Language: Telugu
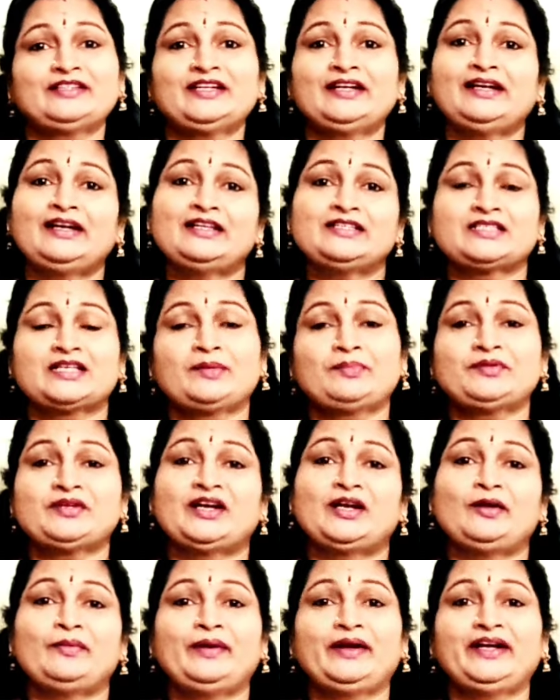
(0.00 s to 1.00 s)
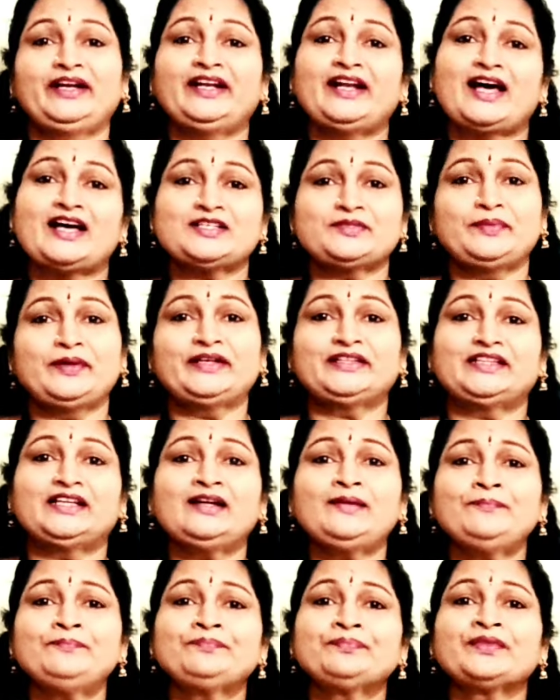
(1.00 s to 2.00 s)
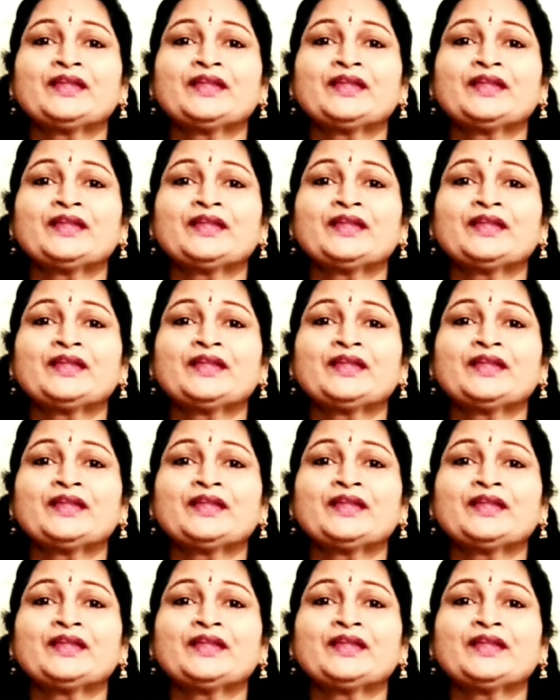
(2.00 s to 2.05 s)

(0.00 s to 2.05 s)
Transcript: మాత్రం డిస్క్రిప్షన్లో పెట్టి రాసి పెడతా